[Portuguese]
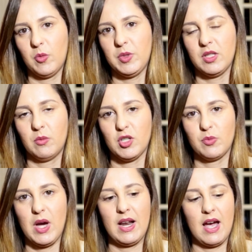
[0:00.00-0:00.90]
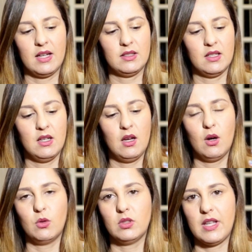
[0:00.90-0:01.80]
uma opção mais barata,
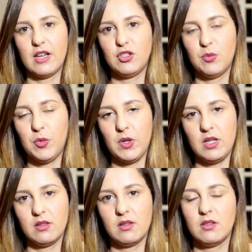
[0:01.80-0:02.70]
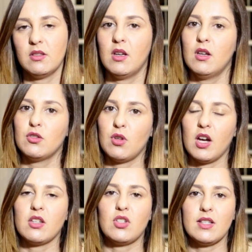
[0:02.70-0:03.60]
o Tati Princess,
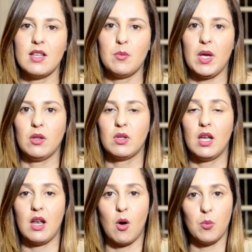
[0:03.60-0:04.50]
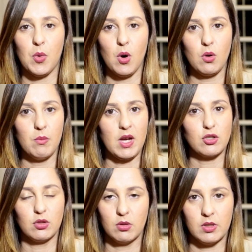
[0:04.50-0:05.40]
só que já sabendo que ele é um pouco
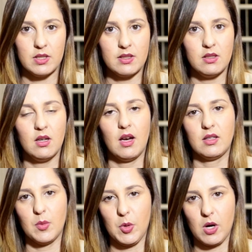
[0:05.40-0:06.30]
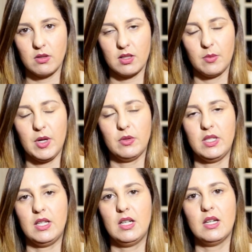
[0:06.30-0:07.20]
mais doce, até por causa da
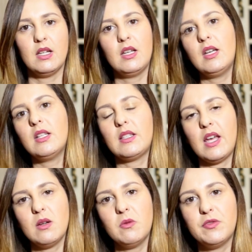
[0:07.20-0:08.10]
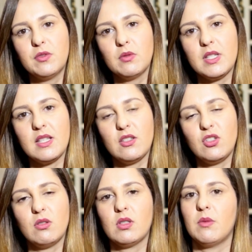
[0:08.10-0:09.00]
baunilha, tem um fundo
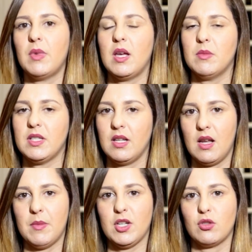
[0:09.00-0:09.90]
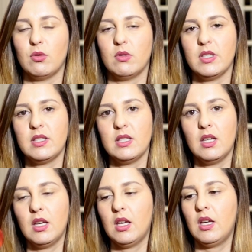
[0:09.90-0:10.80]
azedinho também, mas ele é mais doce,
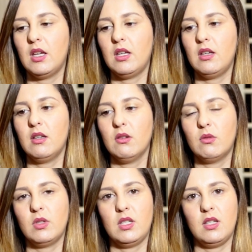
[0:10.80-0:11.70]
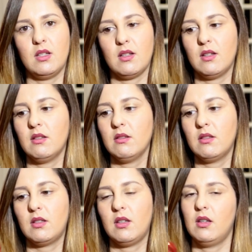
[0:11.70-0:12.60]
e o Nina,
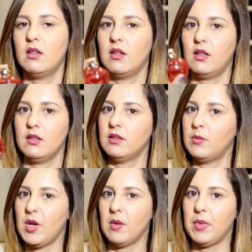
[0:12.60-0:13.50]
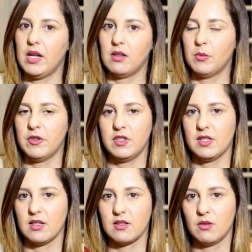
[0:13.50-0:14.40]
que na minha pele tem uma
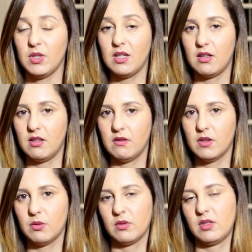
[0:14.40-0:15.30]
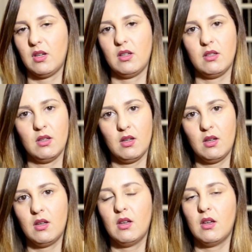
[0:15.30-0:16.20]
fixação incrível, não sei
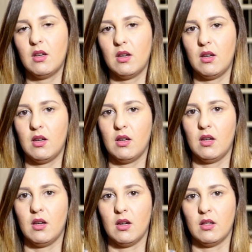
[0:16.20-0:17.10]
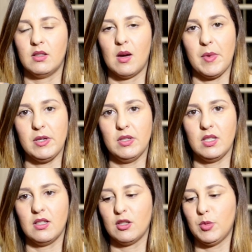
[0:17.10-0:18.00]
é, na
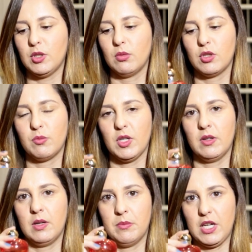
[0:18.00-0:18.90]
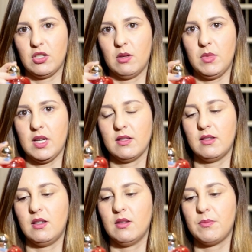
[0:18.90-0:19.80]
maioria das pessoas, é, mas na minha
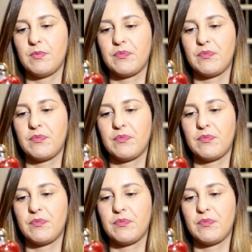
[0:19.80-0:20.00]
sim.